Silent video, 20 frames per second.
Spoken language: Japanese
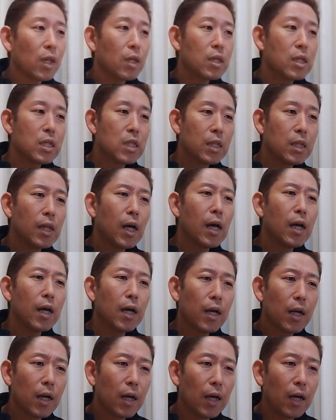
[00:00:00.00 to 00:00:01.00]
しな
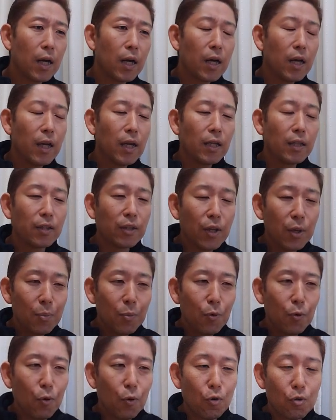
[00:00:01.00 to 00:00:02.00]
がらで
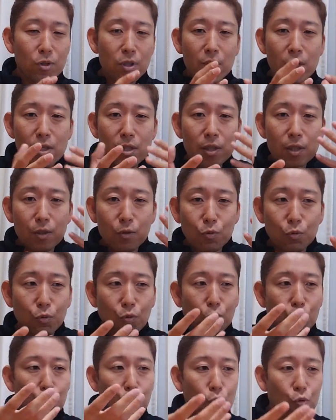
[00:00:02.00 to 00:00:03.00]
もジェシー君
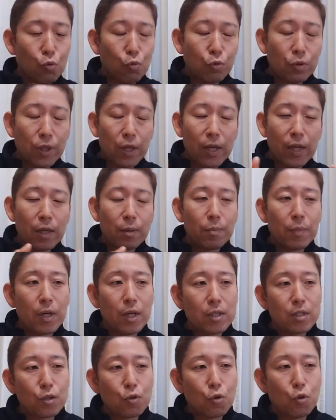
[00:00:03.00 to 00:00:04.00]
のその歌い
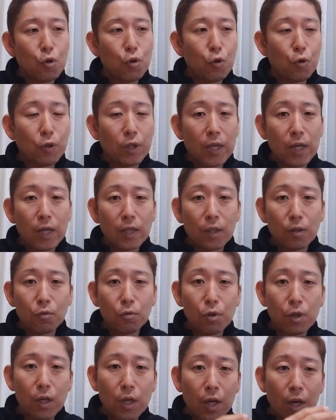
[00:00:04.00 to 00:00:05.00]
回し声の出方
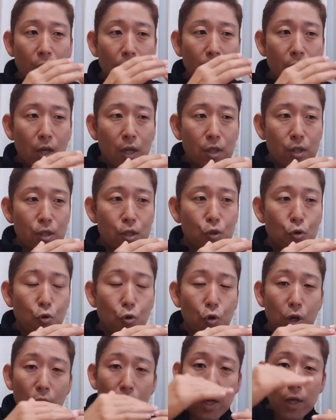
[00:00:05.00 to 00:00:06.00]
それから地
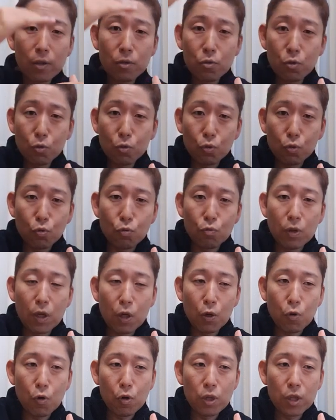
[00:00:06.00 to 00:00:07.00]
声からちょっと
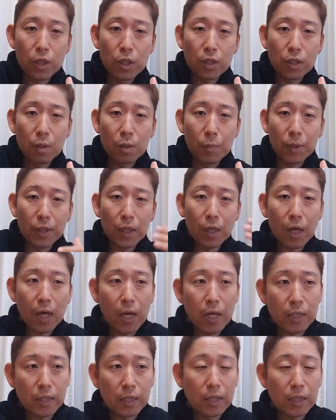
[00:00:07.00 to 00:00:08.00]
裏声に行ってまた
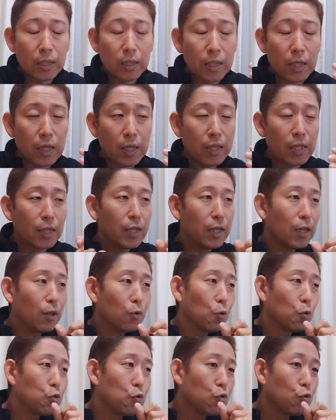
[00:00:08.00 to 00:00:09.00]
帰ってきたり。
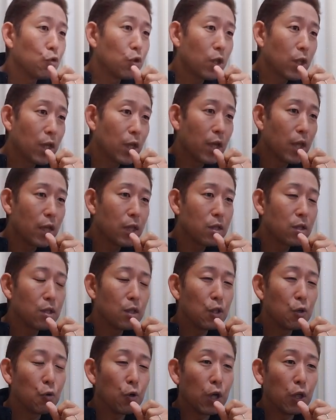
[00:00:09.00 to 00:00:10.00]
途中でね
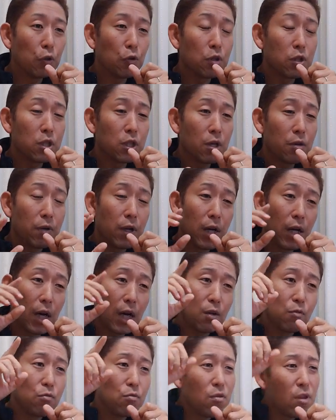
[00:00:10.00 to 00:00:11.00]
CD 音源とは違うなん
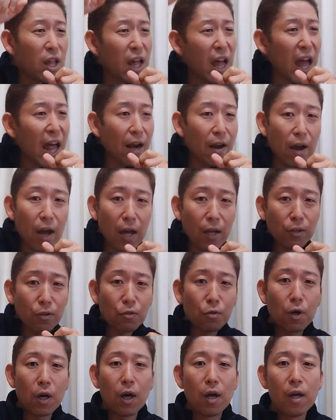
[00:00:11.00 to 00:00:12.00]
か「うわー!」
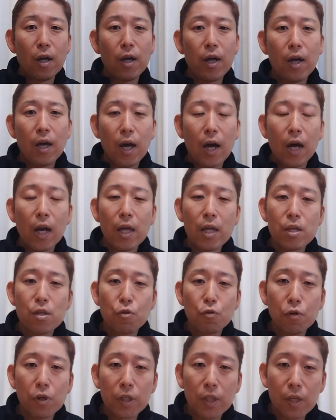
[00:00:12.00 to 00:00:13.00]
とか
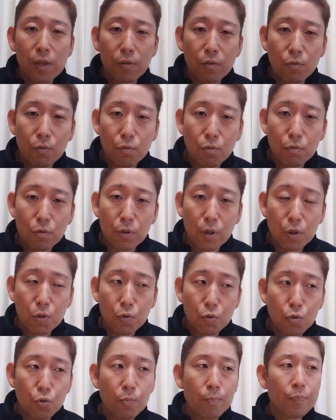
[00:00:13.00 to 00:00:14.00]
アレンジを入れたりするって
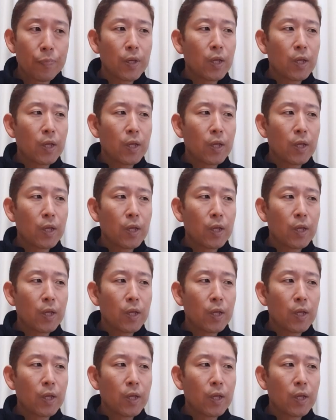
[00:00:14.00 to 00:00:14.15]
いう